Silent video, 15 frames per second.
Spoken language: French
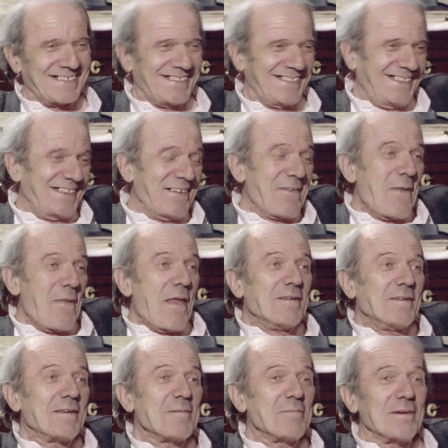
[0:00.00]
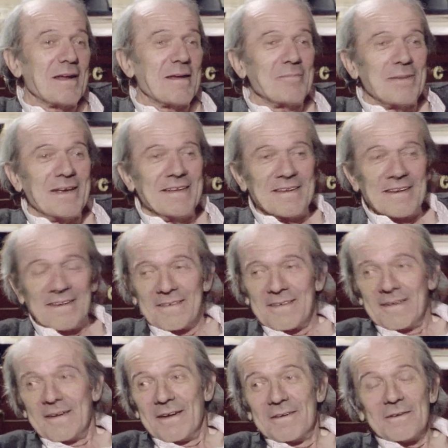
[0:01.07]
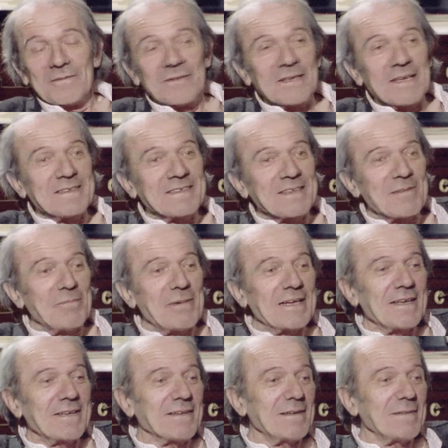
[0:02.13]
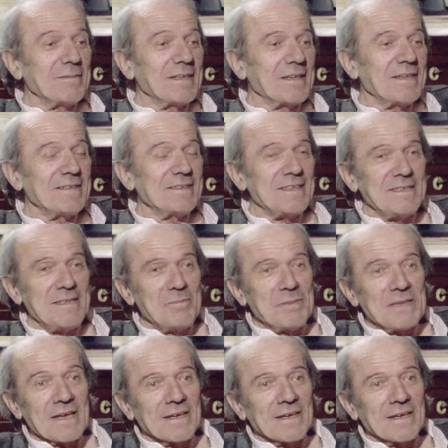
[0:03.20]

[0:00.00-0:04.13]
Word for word: C'est pas la peine. Hein. Le voyage, ça paraît quand même très édipien